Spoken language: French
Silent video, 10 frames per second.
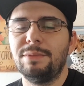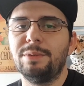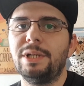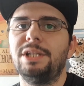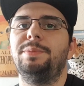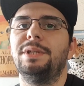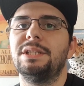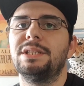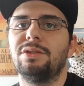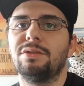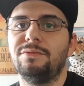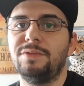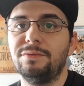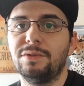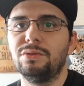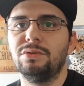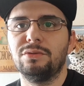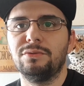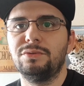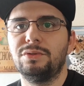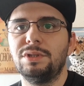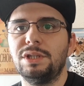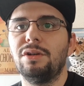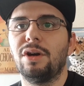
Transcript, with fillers: mais bel et bien des êtres vivants dont vous tenez